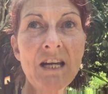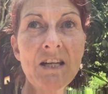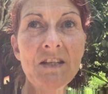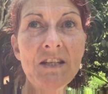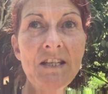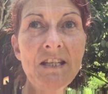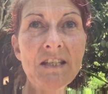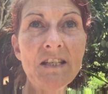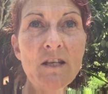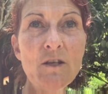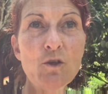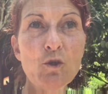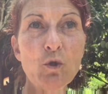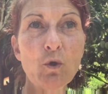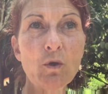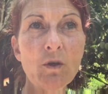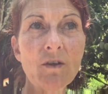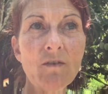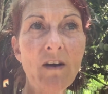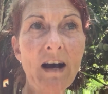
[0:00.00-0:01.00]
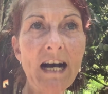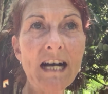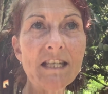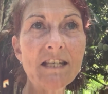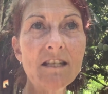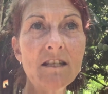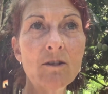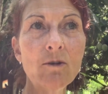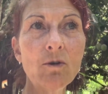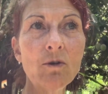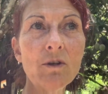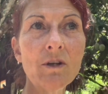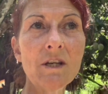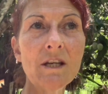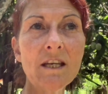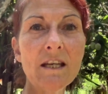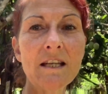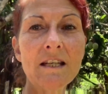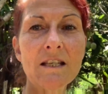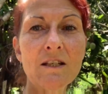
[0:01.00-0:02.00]
Die sind schon quasi
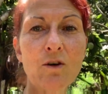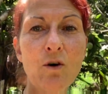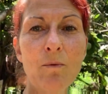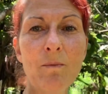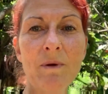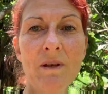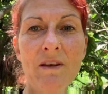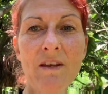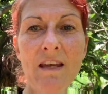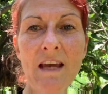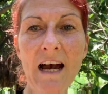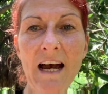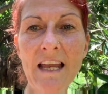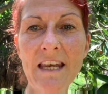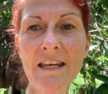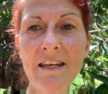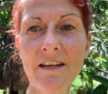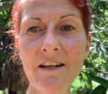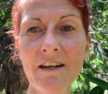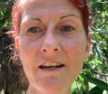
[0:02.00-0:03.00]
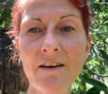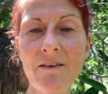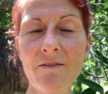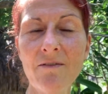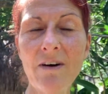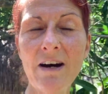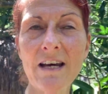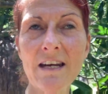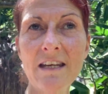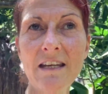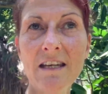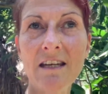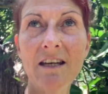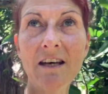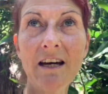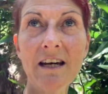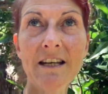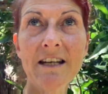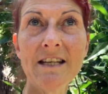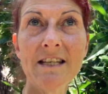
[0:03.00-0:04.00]
durch. Jetzt kommen die anderen
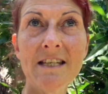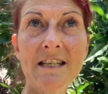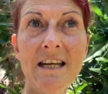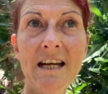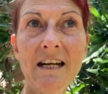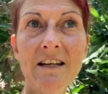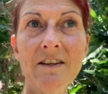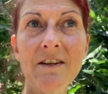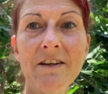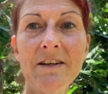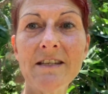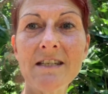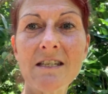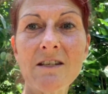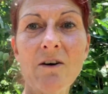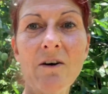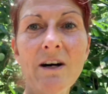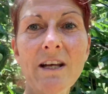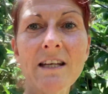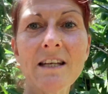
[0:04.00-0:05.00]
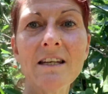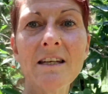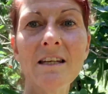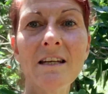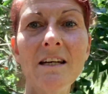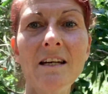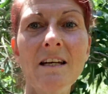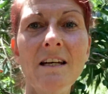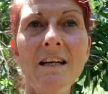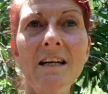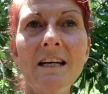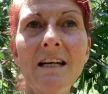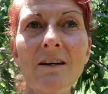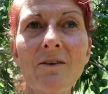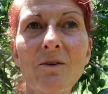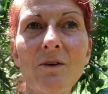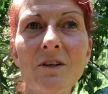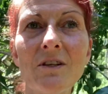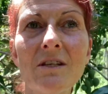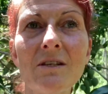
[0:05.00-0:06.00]
Variedades, die anderen Sorten.
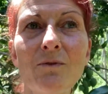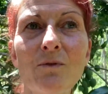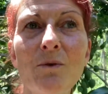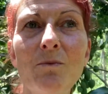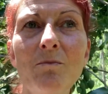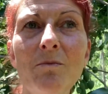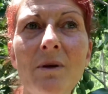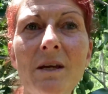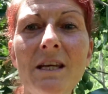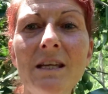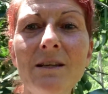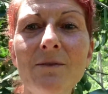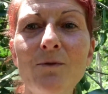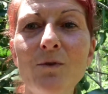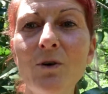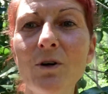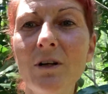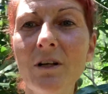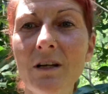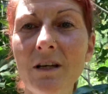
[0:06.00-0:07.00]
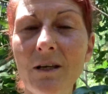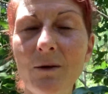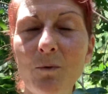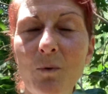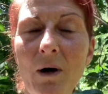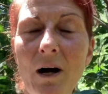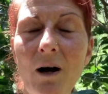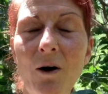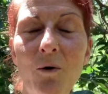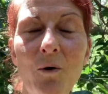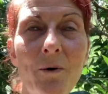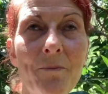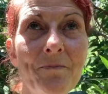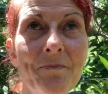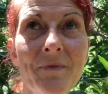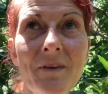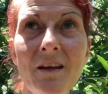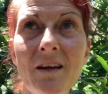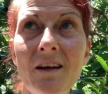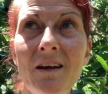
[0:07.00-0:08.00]
Und das ist für mich wirklich wow.
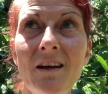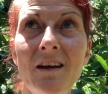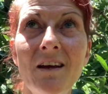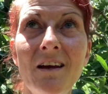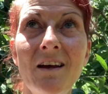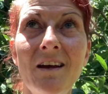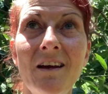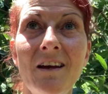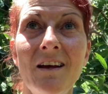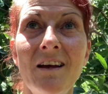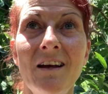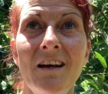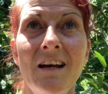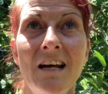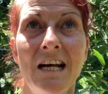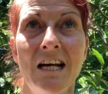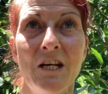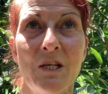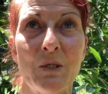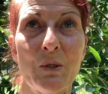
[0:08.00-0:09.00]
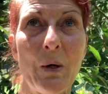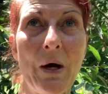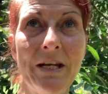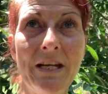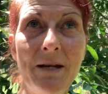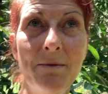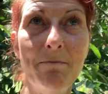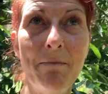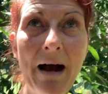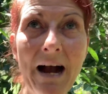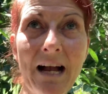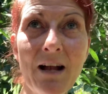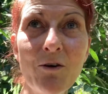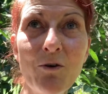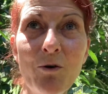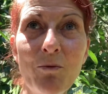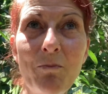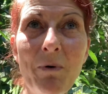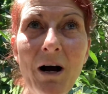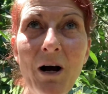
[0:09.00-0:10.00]
So einen
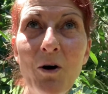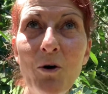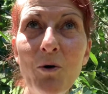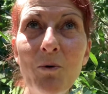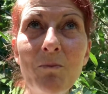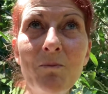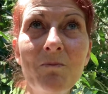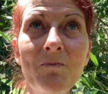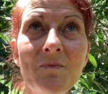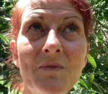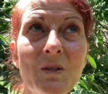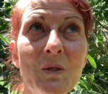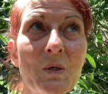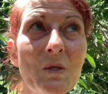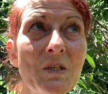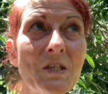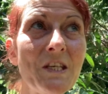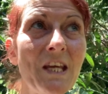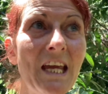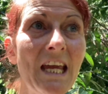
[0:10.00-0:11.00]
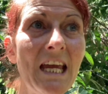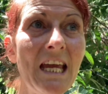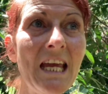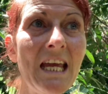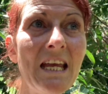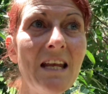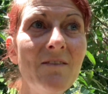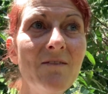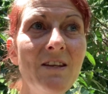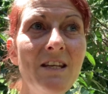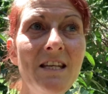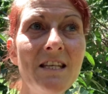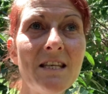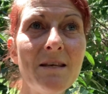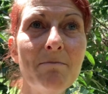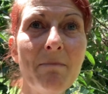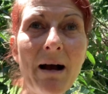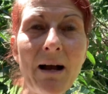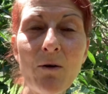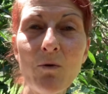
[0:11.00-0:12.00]
Mangobaum zu sehen, wie diese
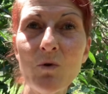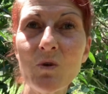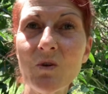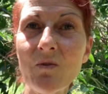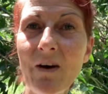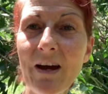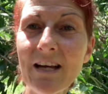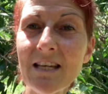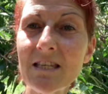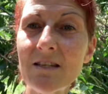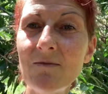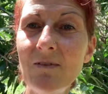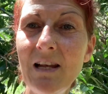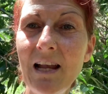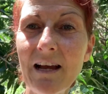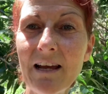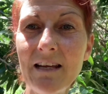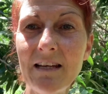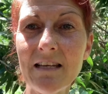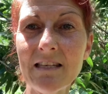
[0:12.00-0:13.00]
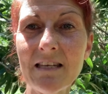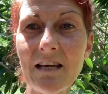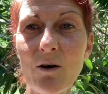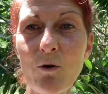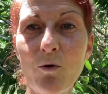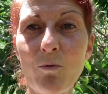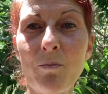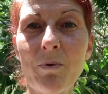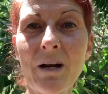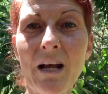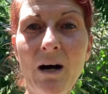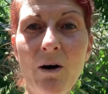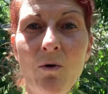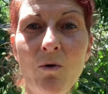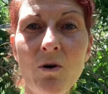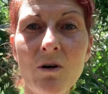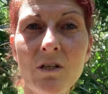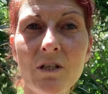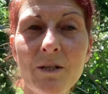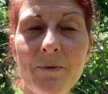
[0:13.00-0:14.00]
Mangos wachsen, wie lange das auch
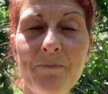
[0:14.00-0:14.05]
braucht.